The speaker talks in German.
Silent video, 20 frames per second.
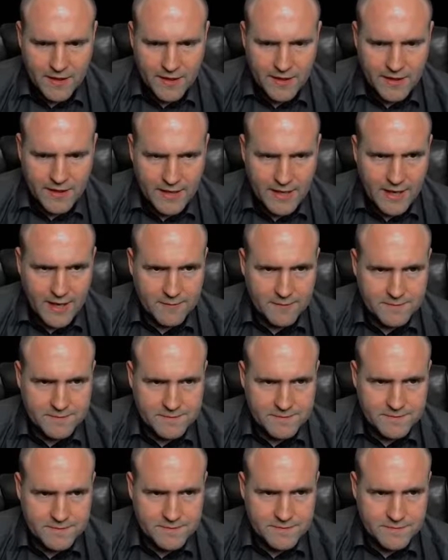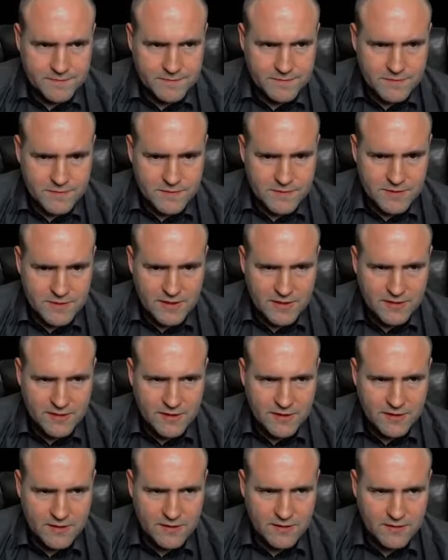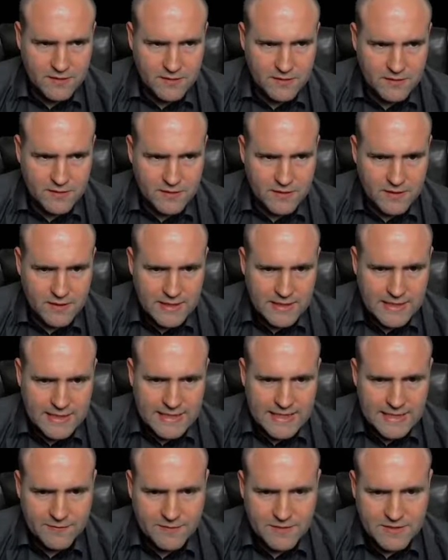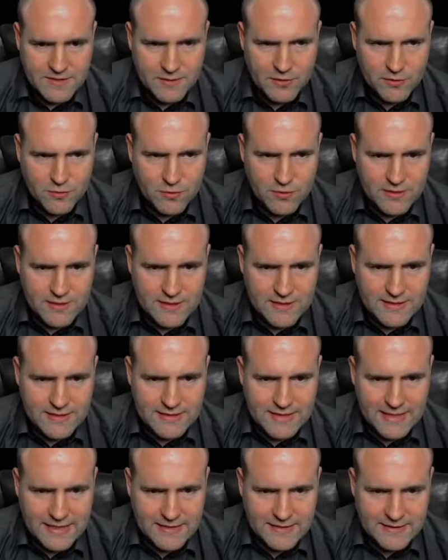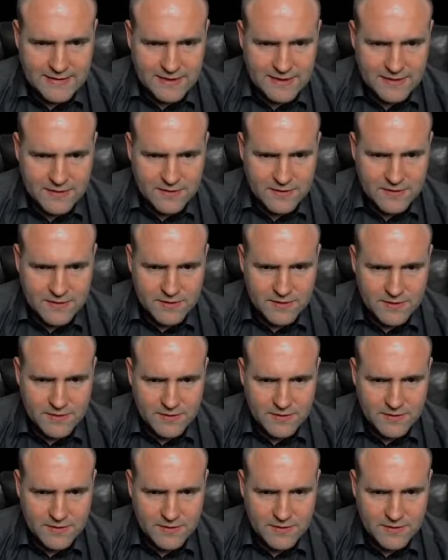Ja. Tatsache. Ich finde es aber gut, dass es angezeigt wird.